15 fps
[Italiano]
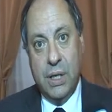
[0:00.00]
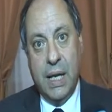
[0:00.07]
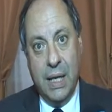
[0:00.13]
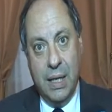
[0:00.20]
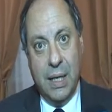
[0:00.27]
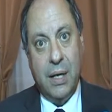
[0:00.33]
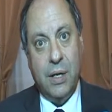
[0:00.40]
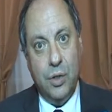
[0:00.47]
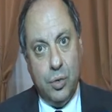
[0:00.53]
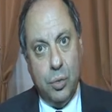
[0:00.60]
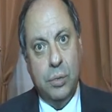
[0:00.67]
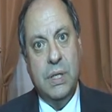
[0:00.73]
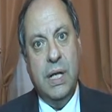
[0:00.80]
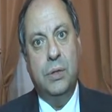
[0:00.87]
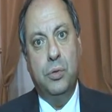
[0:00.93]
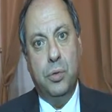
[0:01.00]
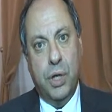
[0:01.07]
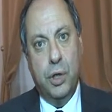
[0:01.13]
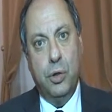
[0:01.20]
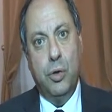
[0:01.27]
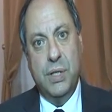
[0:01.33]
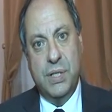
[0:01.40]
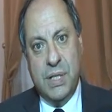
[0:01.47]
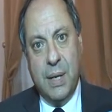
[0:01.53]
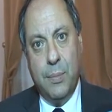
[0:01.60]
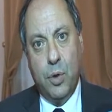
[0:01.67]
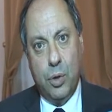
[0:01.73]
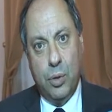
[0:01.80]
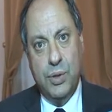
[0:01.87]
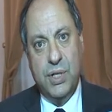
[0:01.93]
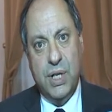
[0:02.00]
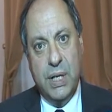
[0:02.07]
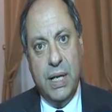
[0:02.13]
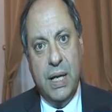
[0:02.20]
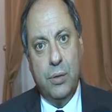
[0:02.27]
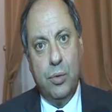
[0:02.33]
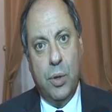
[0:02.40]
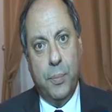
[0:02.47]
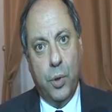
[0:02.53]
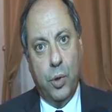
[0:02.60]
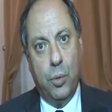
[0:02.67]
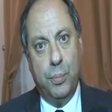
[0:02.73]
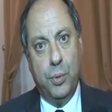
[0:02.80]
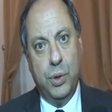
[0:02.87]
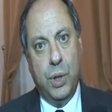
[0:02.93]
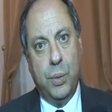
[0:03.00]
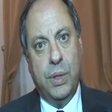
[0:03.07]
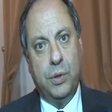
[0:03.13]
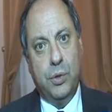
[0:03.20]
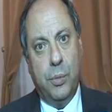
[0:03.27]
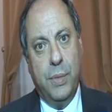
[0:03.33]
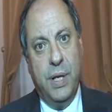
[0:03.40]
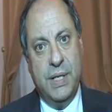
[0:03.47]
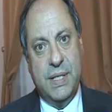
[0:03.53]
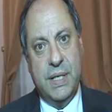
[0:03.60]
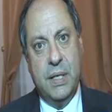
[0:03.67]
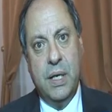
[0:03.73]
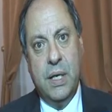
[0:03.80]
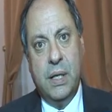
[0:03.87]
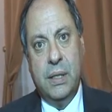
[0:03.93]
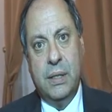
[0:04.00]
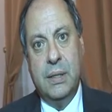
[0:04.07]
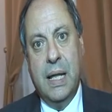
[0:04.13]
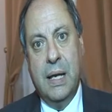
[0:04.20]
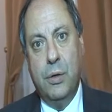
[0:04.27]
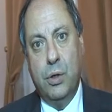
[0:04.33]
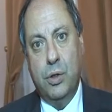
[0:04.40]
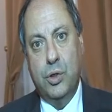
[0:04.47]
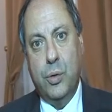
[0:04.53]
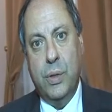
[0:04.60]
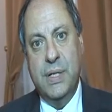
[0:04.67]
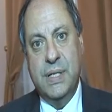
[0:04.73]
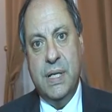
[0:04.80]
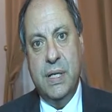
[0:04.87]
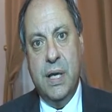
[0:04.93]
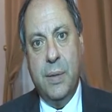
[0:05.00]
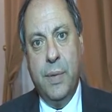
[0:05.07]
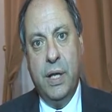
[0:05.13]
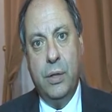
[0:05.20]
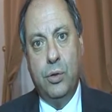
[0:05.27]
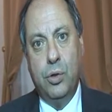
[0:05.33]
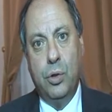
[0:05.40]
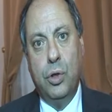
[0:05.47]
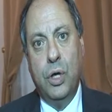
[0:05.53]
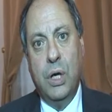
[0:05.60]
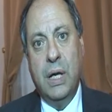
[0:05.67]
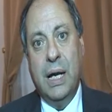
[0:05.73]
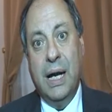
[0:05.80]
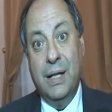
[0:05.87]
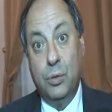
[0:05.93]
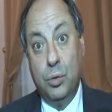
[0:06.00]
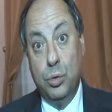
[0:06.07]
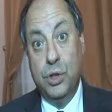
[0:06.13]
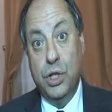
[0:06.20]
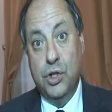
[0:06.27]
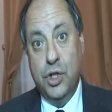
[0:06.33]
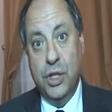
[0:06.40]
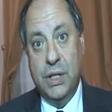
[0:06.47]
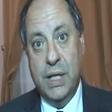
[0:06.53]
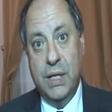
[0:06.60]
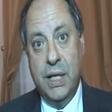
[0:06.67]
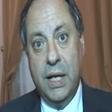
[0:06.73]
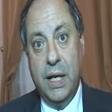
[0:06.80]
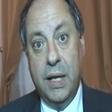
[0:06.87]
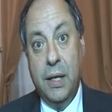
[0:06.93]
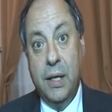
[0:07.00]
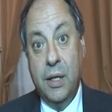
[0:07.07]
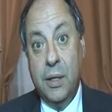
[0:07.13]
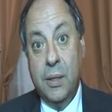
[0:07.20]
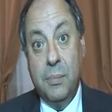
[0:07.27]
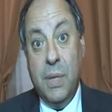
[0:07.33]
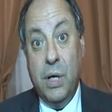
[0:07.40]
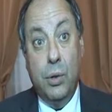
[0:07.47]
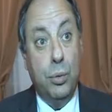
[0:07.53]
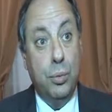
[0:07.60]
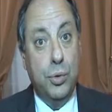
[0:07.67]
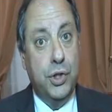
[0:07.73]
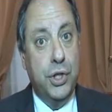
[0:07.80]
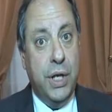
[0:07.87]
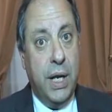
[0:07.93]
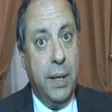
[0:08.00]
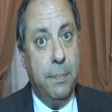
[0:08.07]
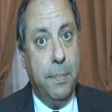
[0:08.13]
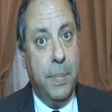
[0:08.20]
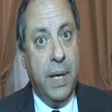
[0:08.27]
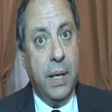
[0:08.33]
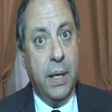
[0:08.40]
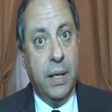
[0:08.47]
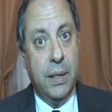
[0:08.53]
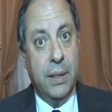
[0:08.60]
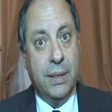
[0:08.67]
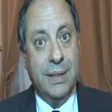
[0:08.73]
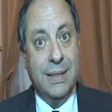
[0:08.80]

che il risultato che noi stiamo consegnando a poco più di quattro mesi dal nostro insediamento a tutti i cittadini, ma non uscirebbe